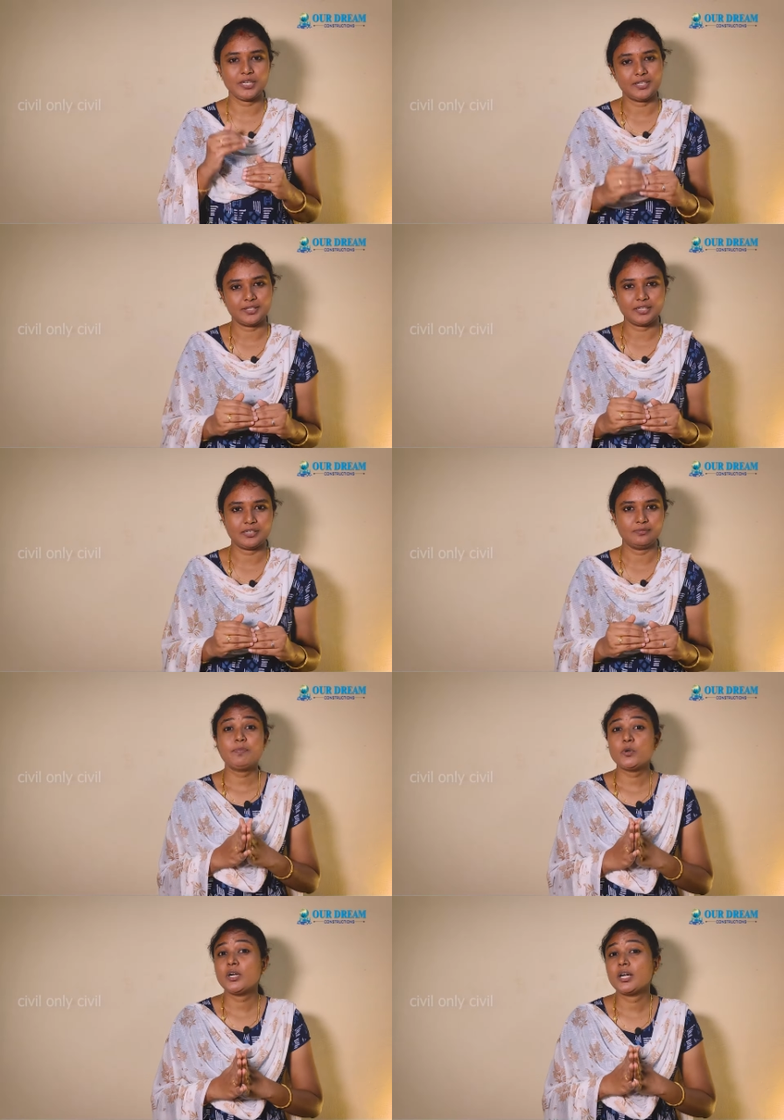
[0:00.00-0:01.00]
சொல்லி எடுத்துக்கலாம்
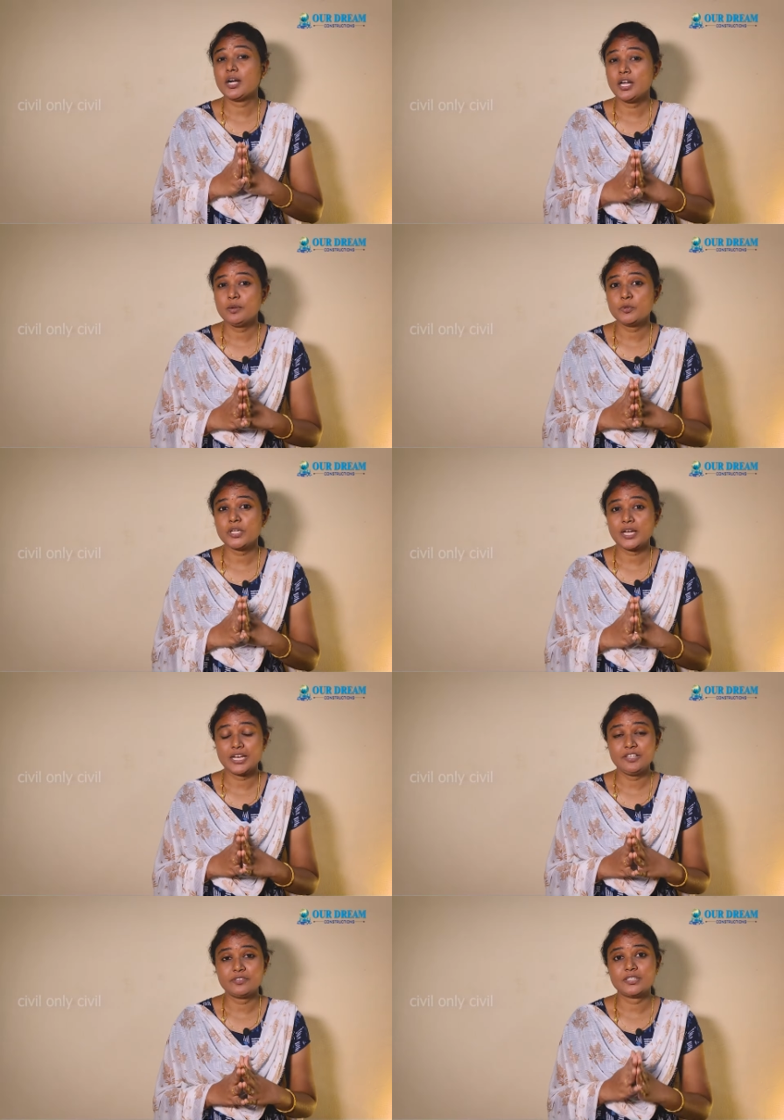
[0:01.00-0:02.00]
இப்போ உங்கள் காலமோட
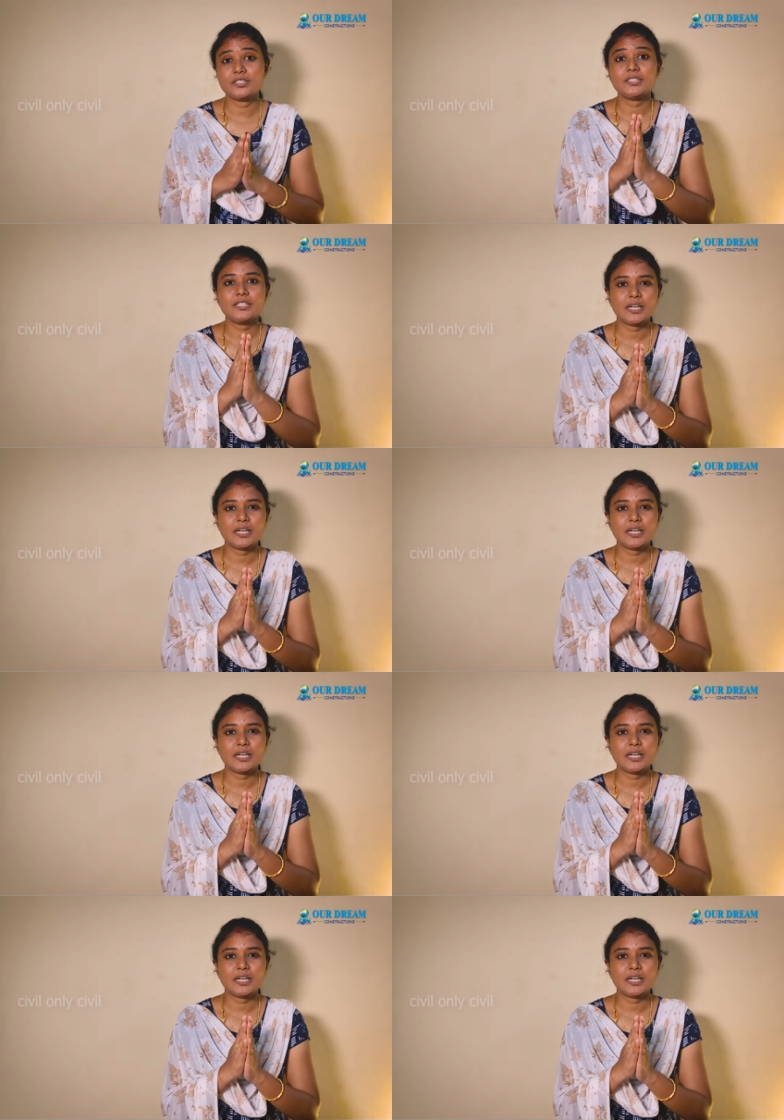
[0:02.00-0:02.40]
ஹைட் வந்துட்டு